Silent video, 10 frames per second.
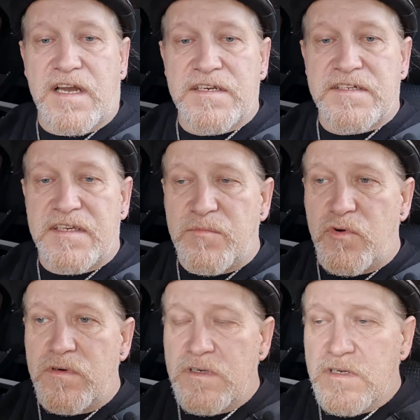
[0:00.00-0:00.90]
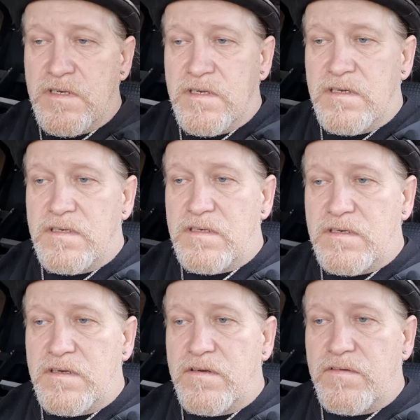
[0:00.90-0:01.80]
eine Demo
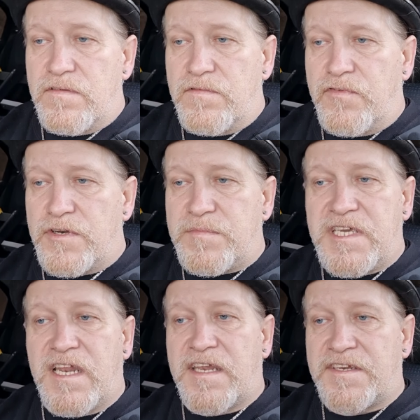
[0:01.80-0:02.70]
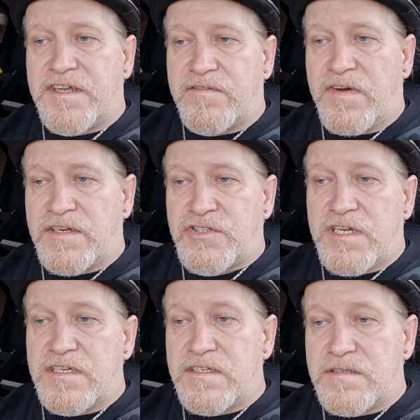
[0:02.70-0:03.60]
vor dem Kieler Landtag
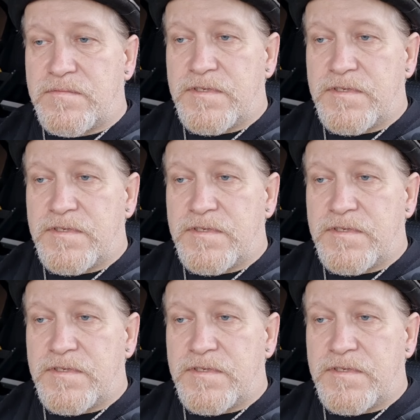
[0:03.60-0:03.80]
veranstaltet.